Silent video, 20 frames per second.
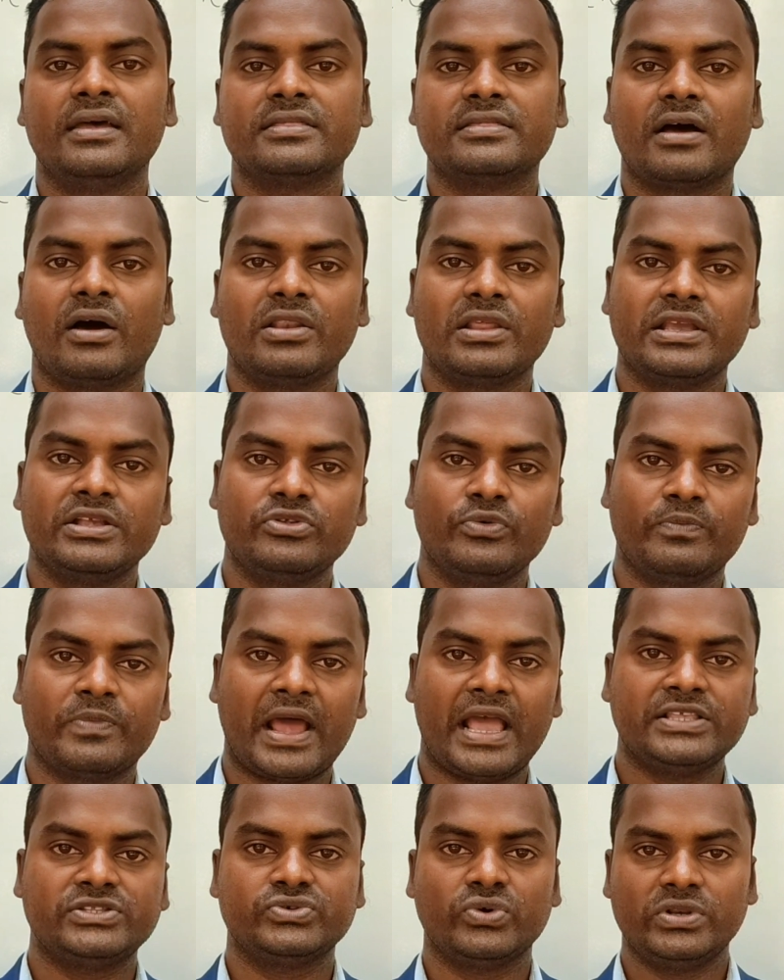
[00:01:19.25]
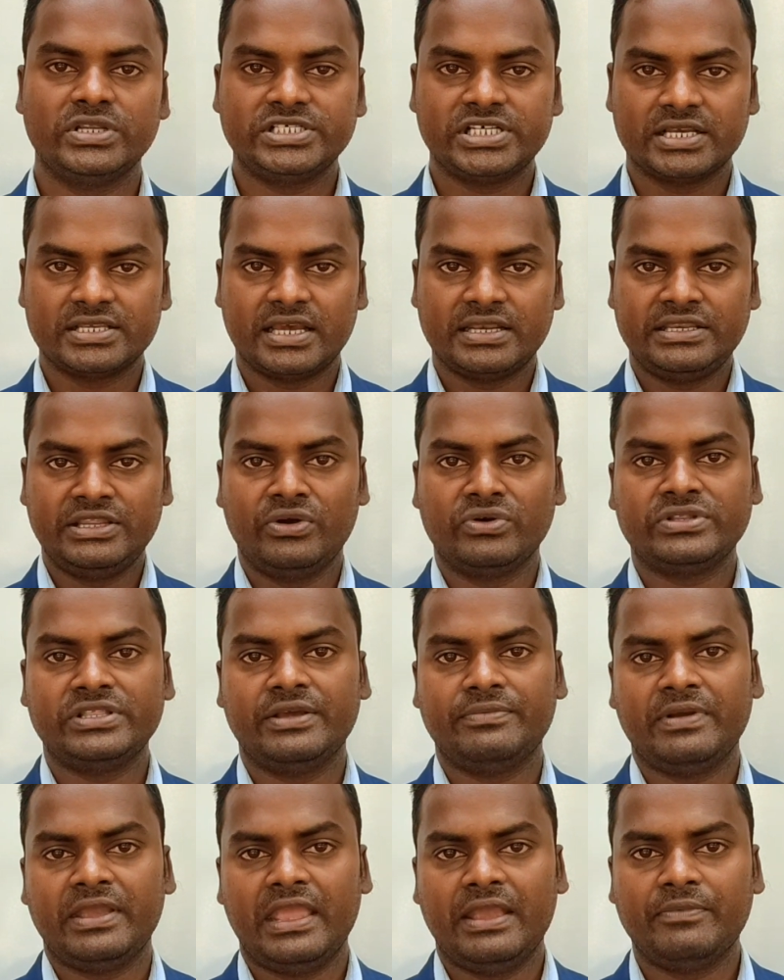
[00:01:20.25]
তাহলে কিন্তু প্রায় চল্লিশ হাজার নিয়োগ
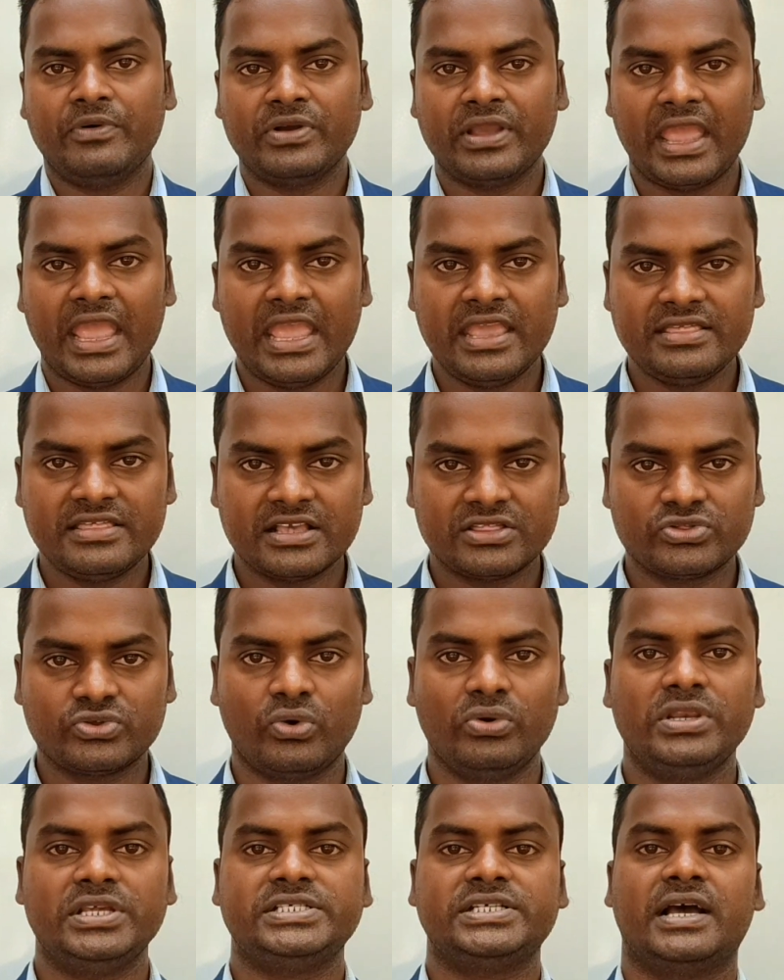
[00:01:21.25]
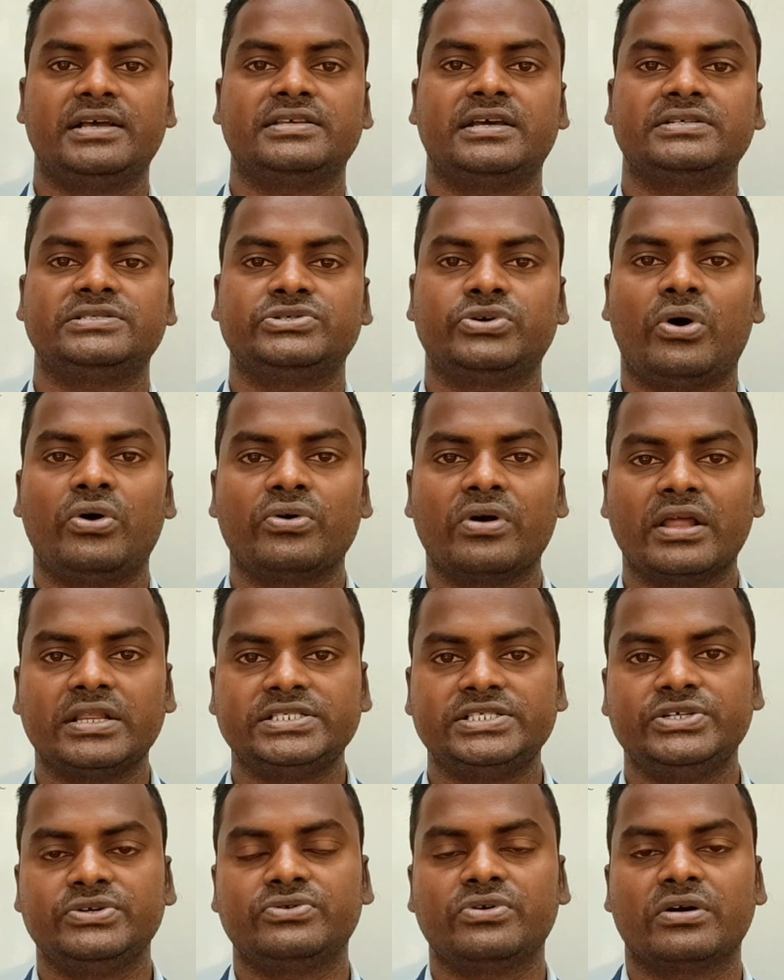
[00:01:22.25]
দেবে এবং এই যে চল্লিশ হাজার সহকারী
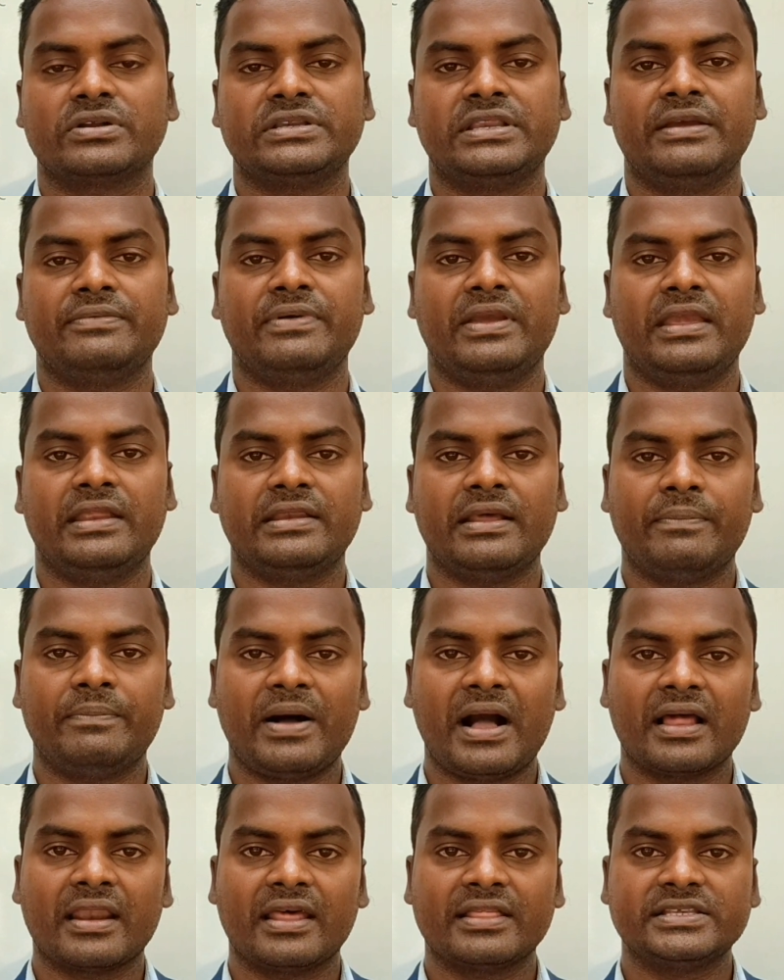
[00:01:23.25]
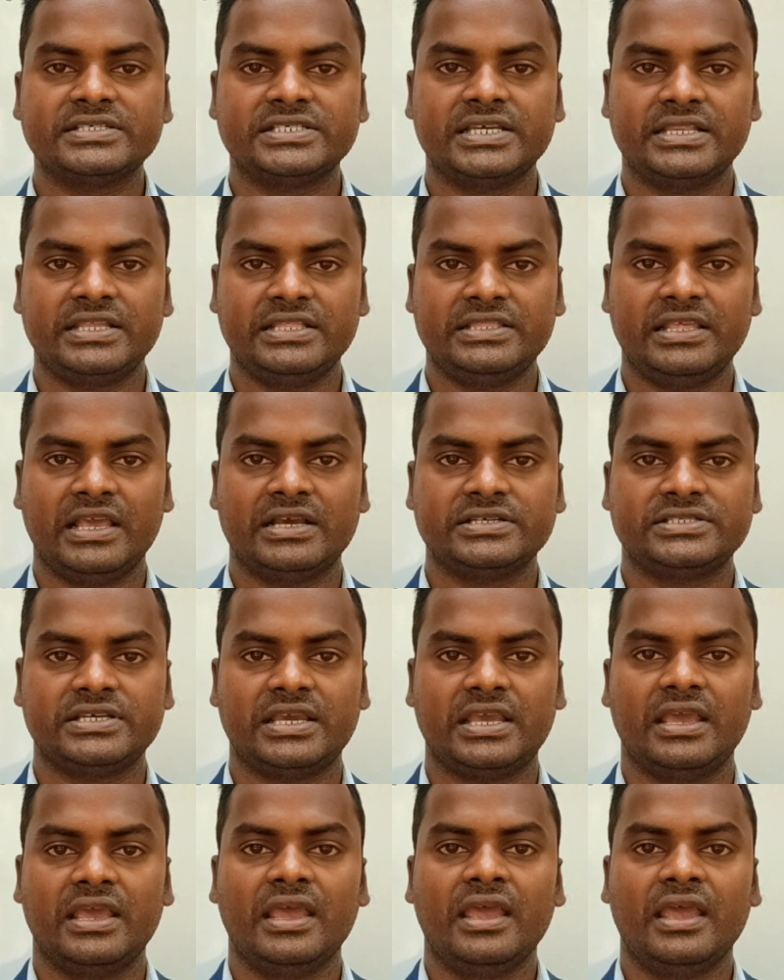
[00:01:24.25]
শিক্ষক নেবে এটা বাংলাদেশের ইতিহাসে